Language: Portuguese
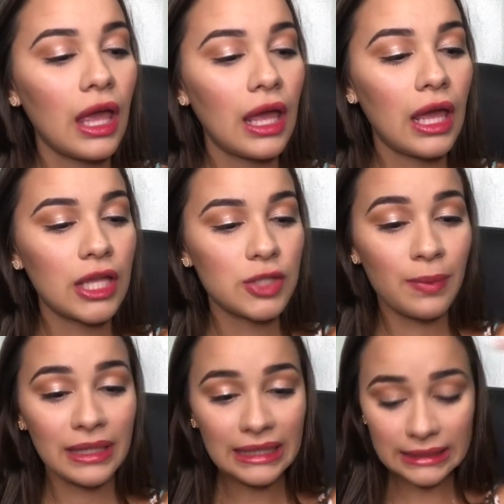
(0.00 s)
É, de
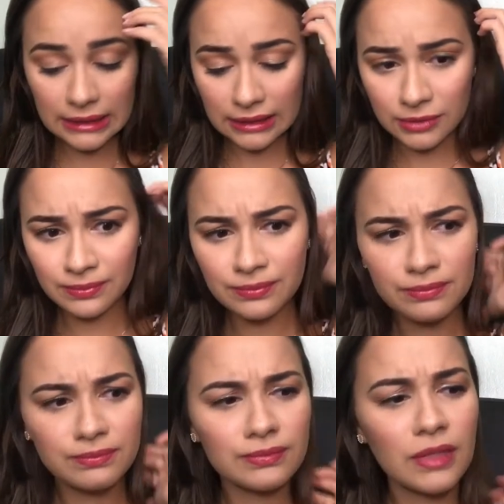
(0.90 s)
paleta,
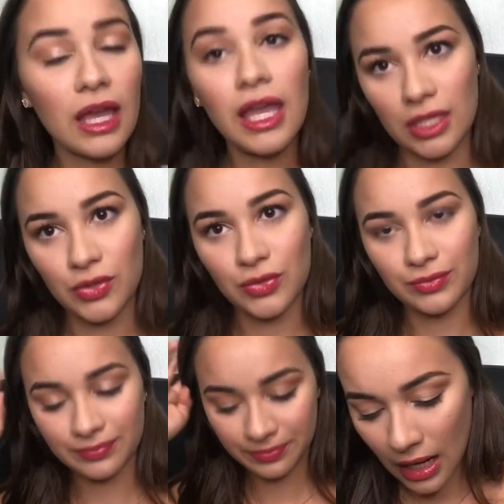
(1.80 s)
é isso.
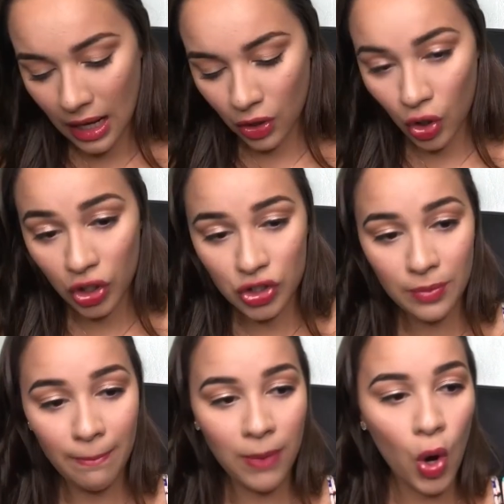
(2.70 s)
É, agora de
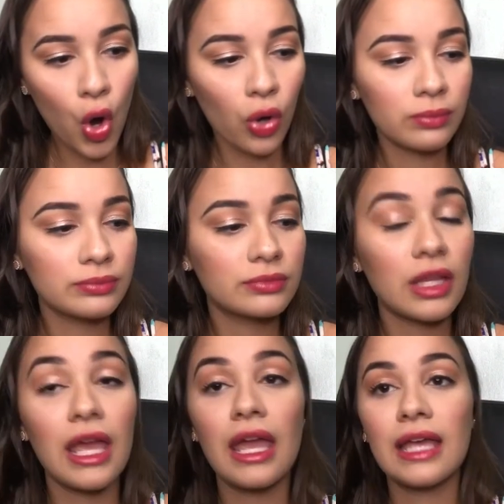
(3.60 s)
pó,
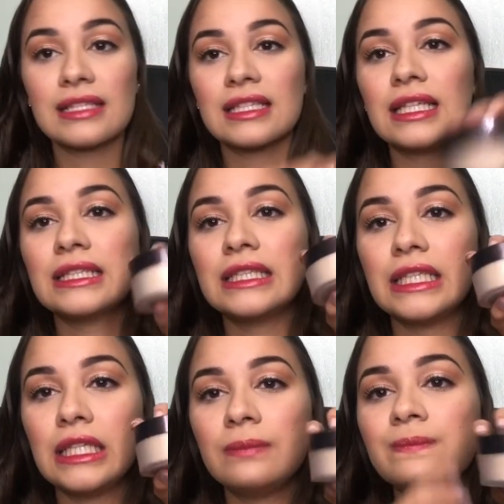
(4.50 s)
é essa
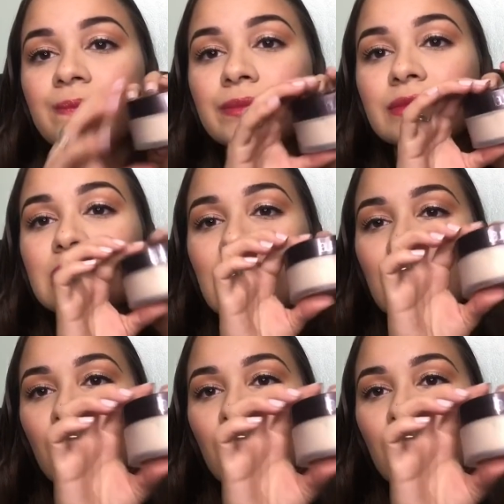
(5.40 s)
daqui, da